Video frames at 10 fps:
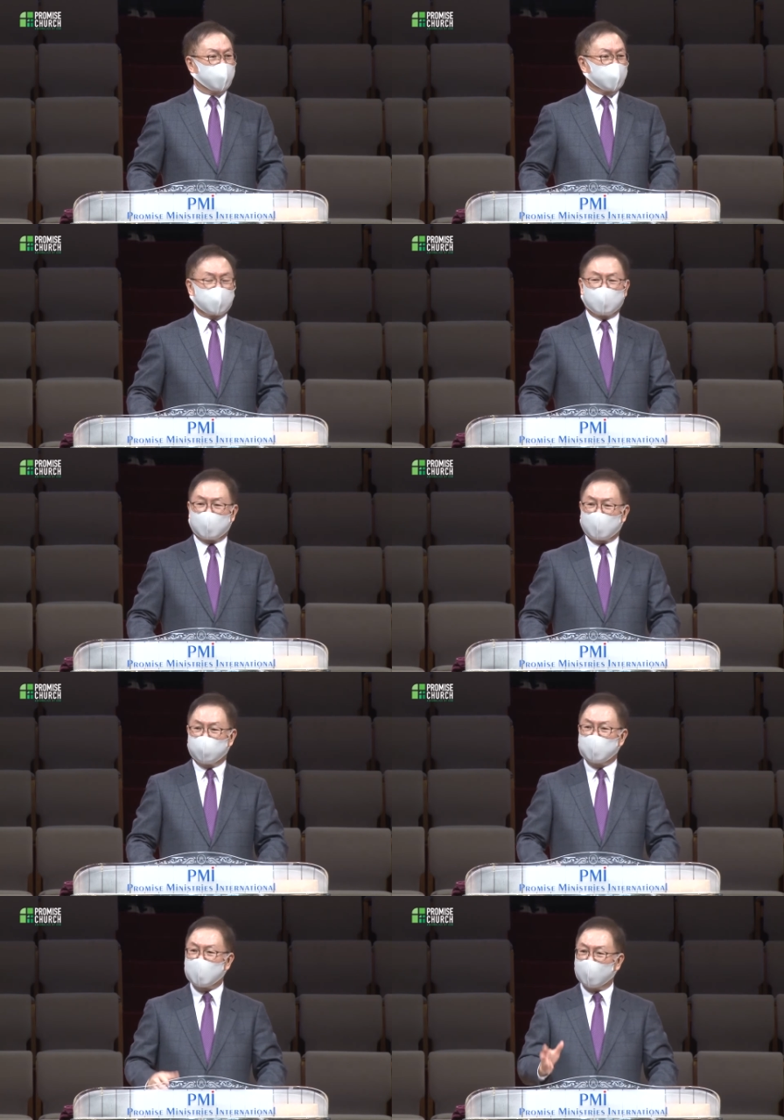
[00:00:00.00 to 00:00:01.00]

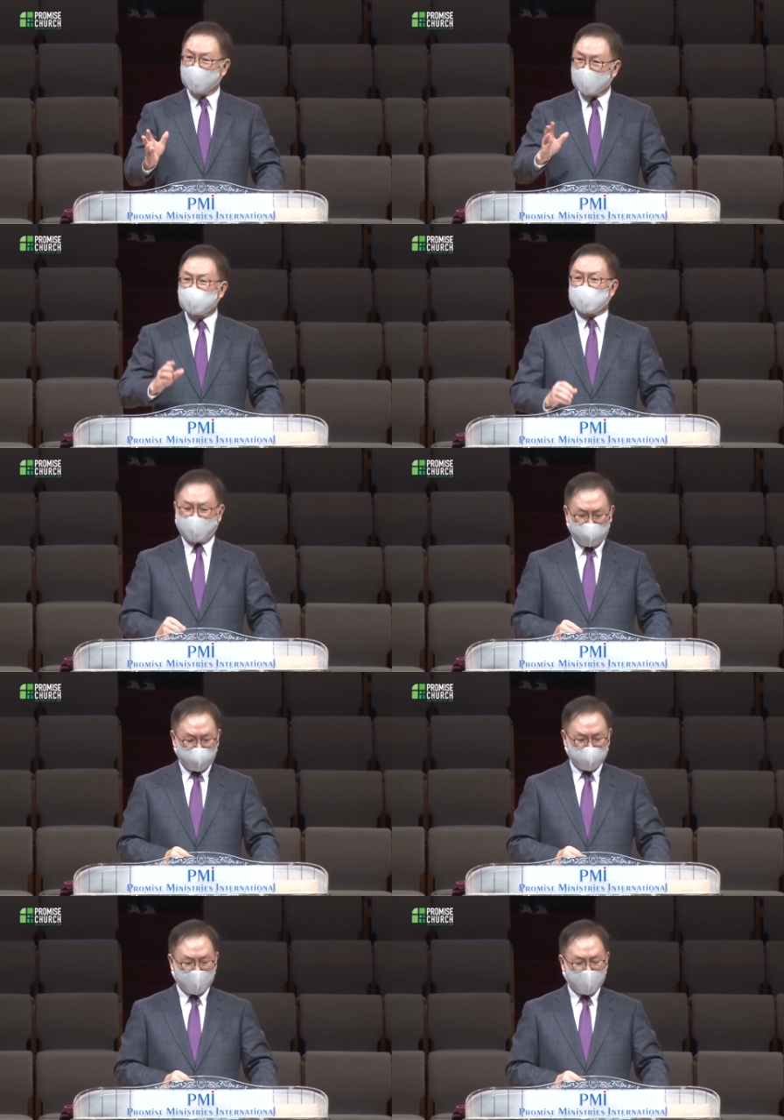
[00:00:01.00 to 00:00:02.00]
참이 대단한
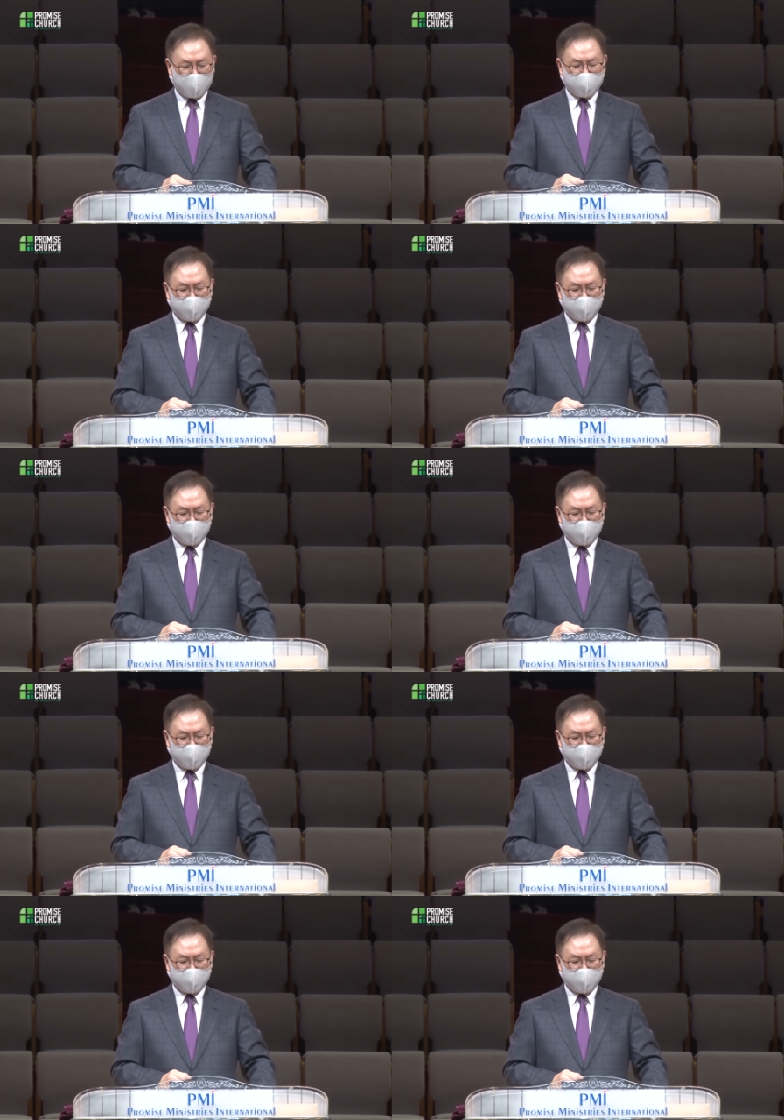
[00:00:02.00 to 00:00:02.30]
사람입니다.